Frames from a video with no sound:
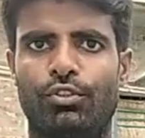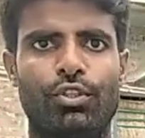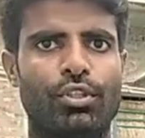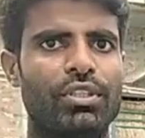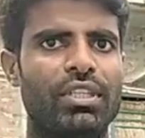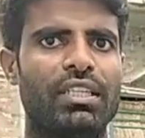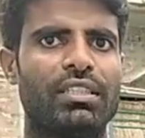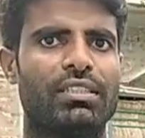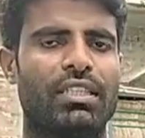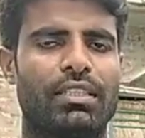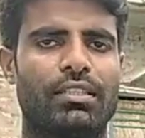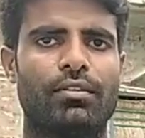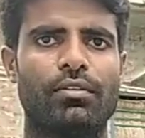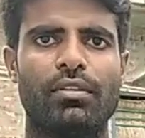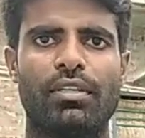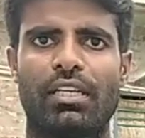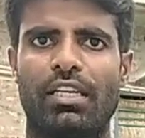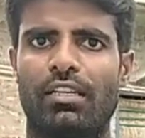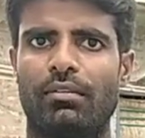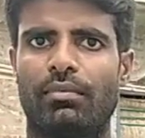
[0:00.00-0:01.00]
যদি এই
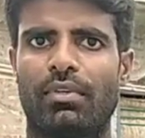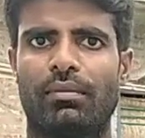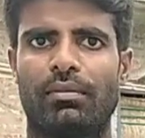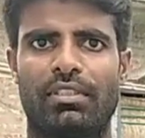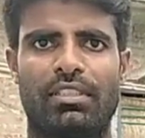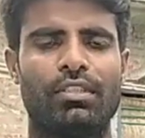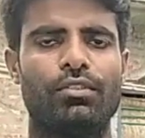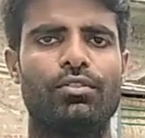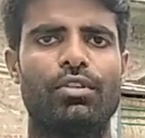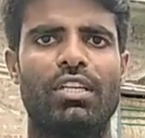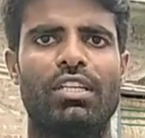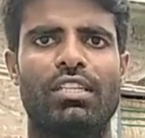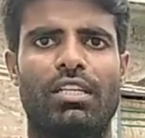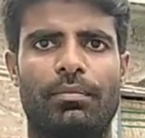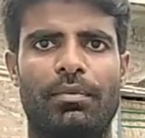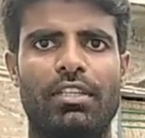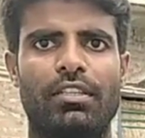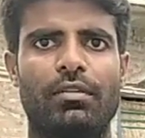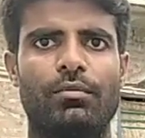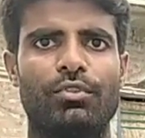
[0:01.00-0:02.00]
সাধারণ জ্ঞান বা বেসিক নলেজ
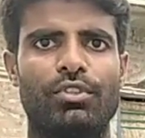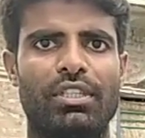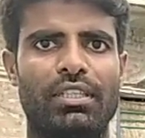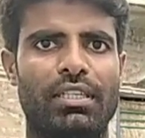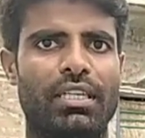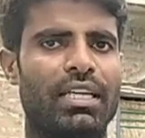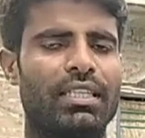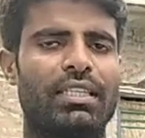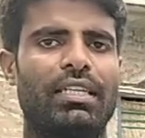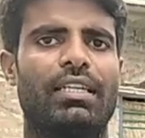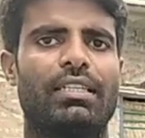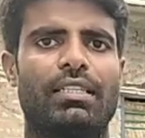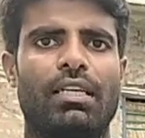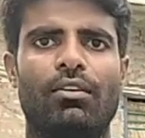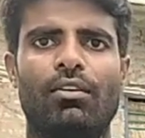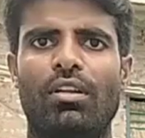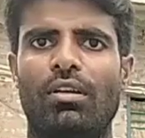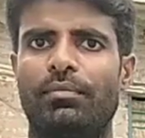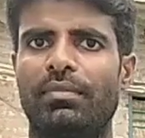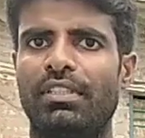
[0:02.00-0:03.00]
আপনাদের মধ্যে না থাকে
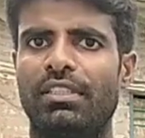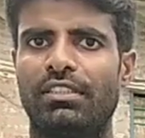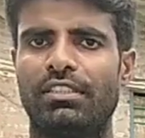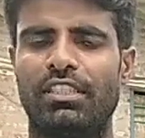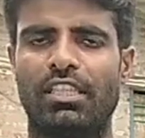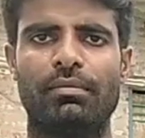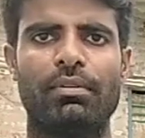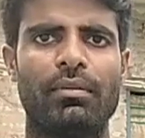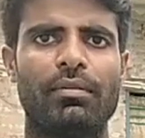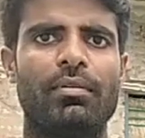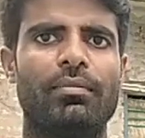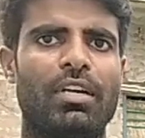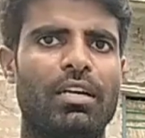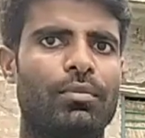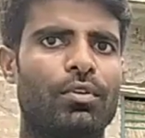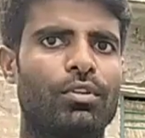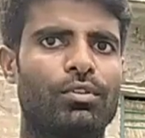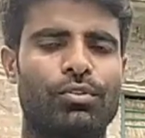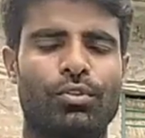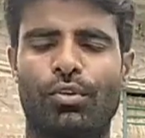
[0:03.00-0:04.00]
তাহলে আপনি যেভাবেই
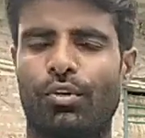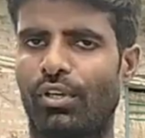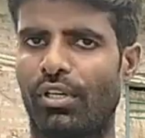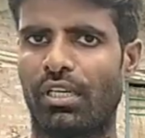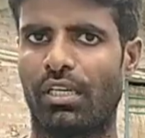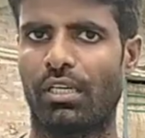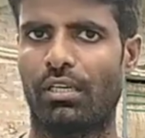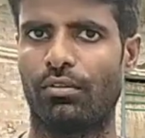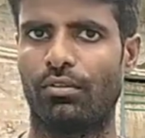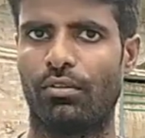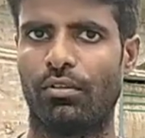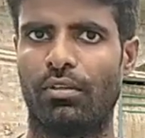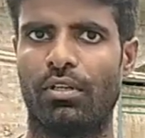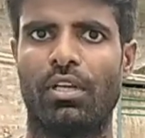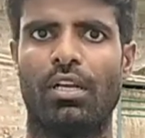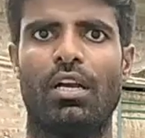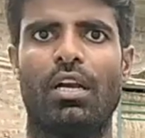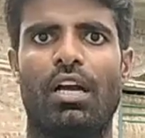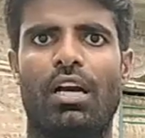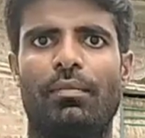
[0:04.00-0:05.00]
বায়োফ্লক শুরু করেন না কেন
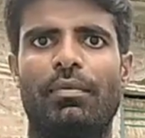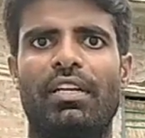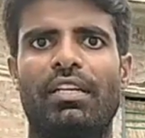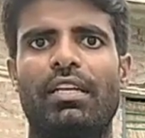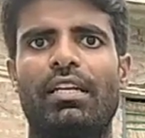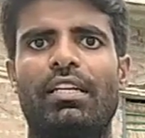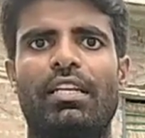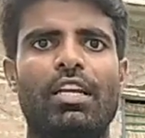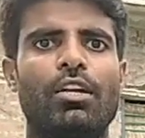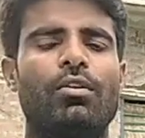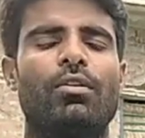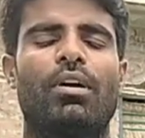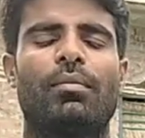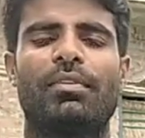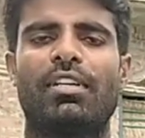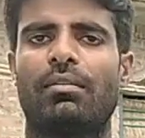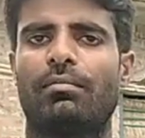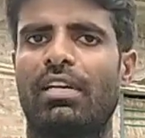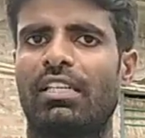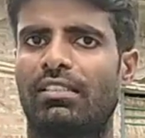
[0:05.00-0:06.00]
আপনাকে কেউ
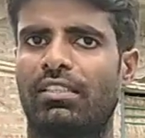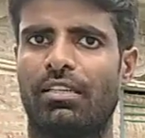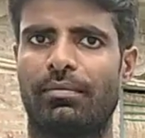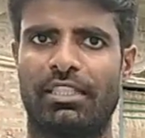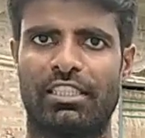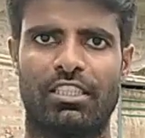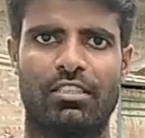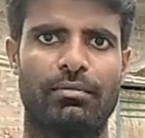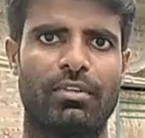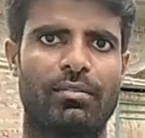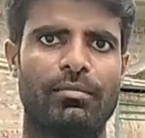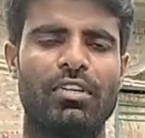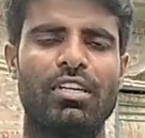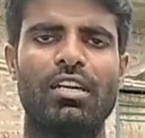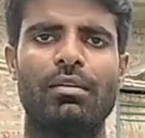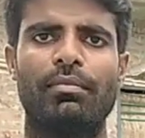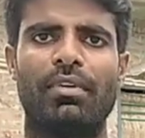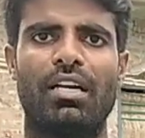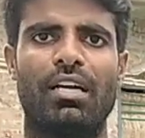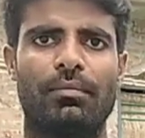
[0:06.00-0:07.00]
আপনার মাছকে বাঁচাতে পারবেন
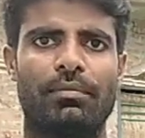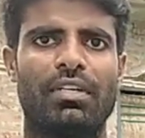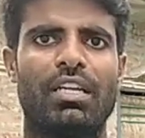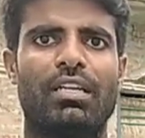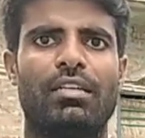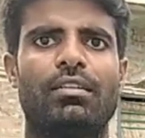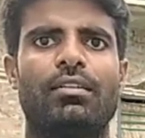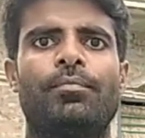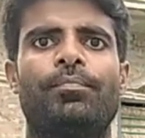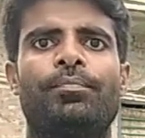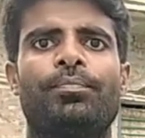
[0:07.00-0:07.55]
না বা আপনার